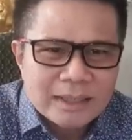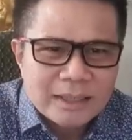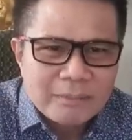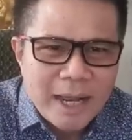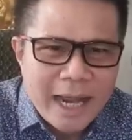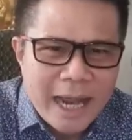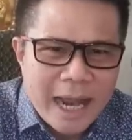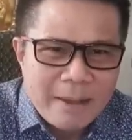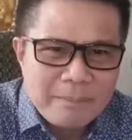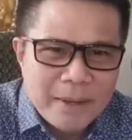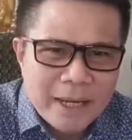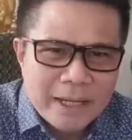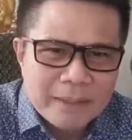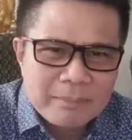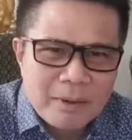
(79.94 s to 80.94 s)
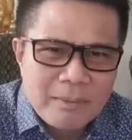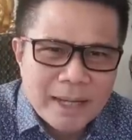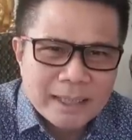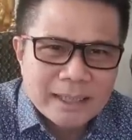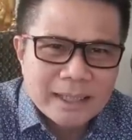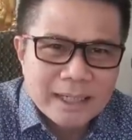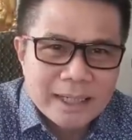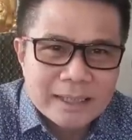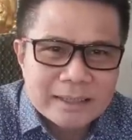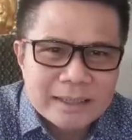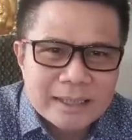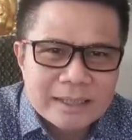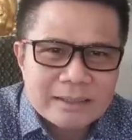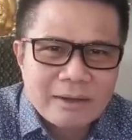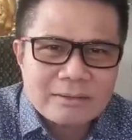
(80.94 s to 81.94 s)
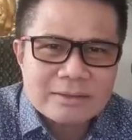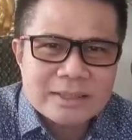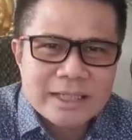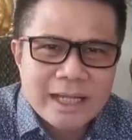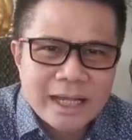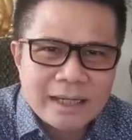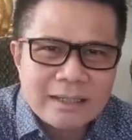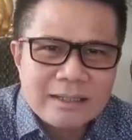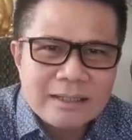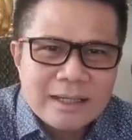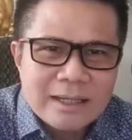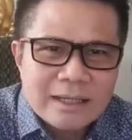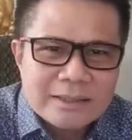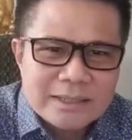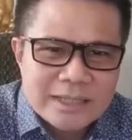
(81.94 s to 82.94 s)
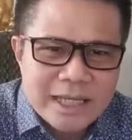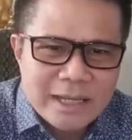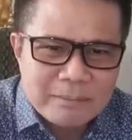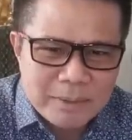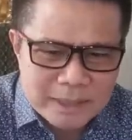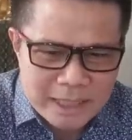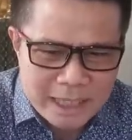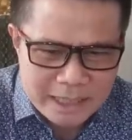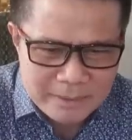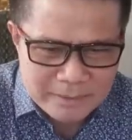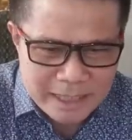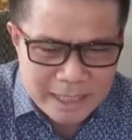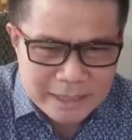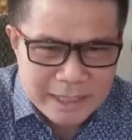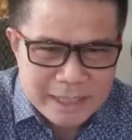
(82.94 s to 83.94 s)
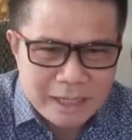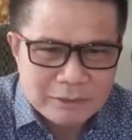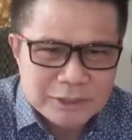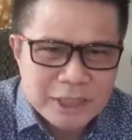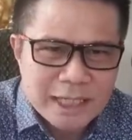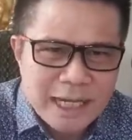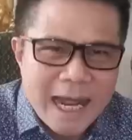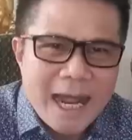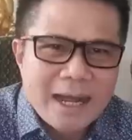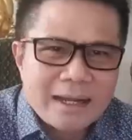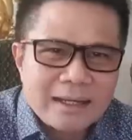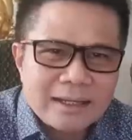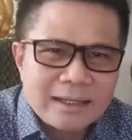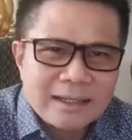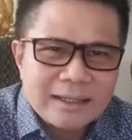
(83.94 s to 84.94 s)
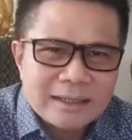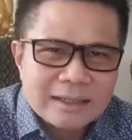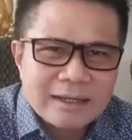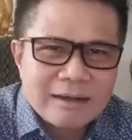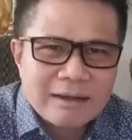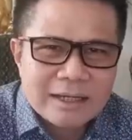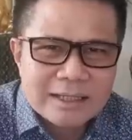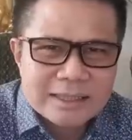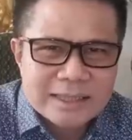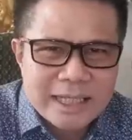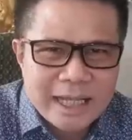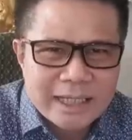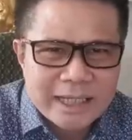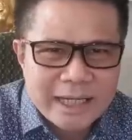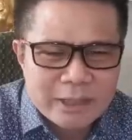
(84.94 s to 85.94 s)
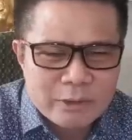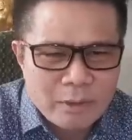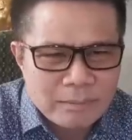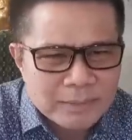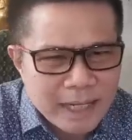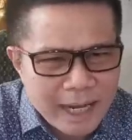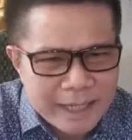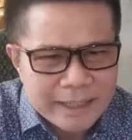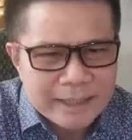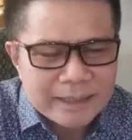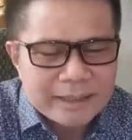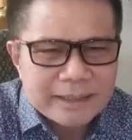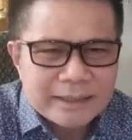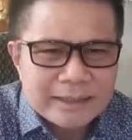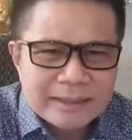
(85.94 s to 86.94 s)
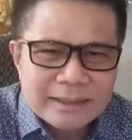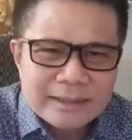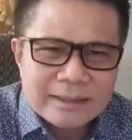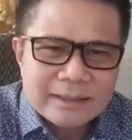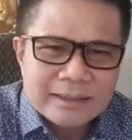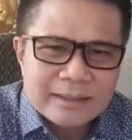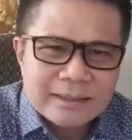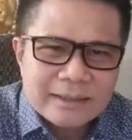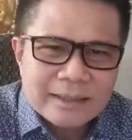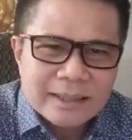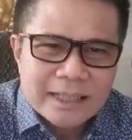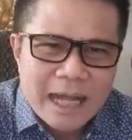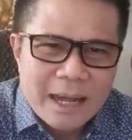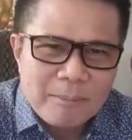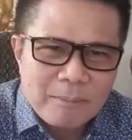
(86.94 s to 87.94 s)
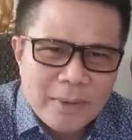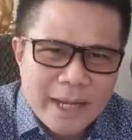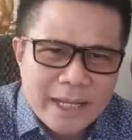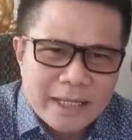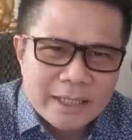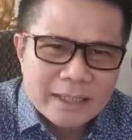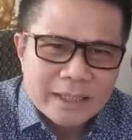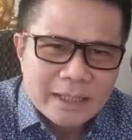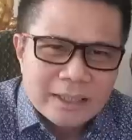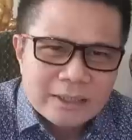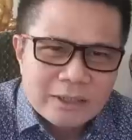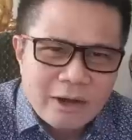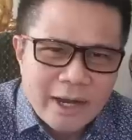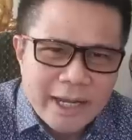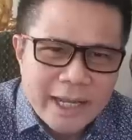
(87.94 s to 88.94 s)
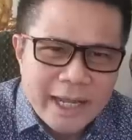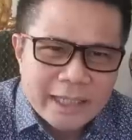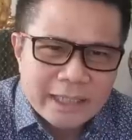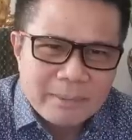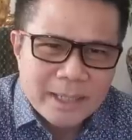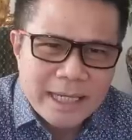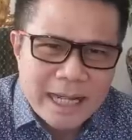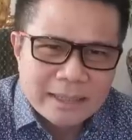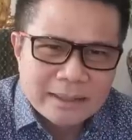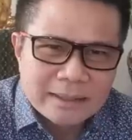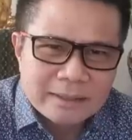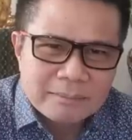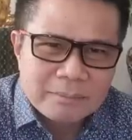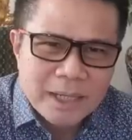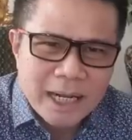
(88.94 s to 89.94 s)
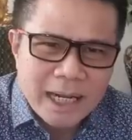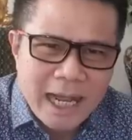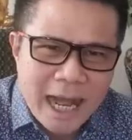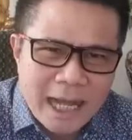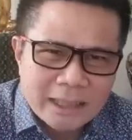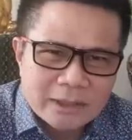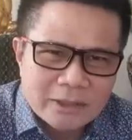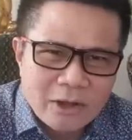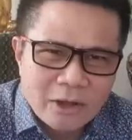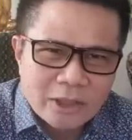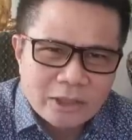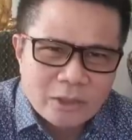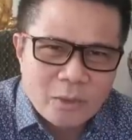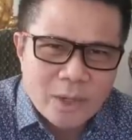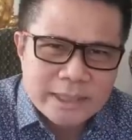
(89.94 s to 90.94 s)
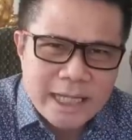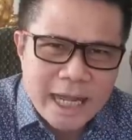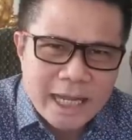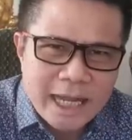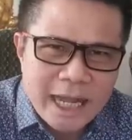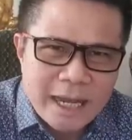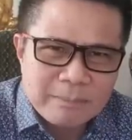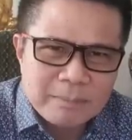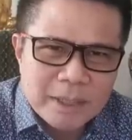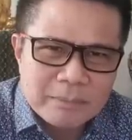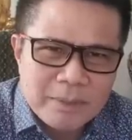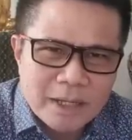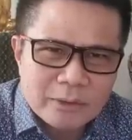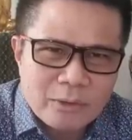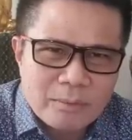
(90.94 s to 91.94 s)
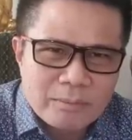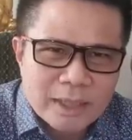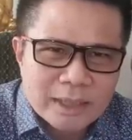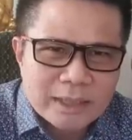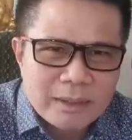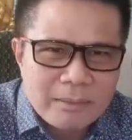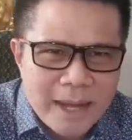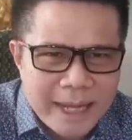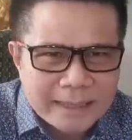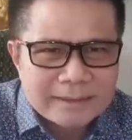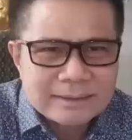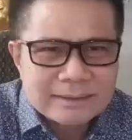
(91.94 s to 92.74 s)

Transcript: แพ้ไปประมาณครึ่งหนึ่งของเสียงซีกประชาธิปไตยที่เขาชนะก็คือเสรีรวมไทยทำให้ร้อยเอกธรรมนัสประกาศถอนตัวจากการเป็นพรรคร่วมรัฐบาล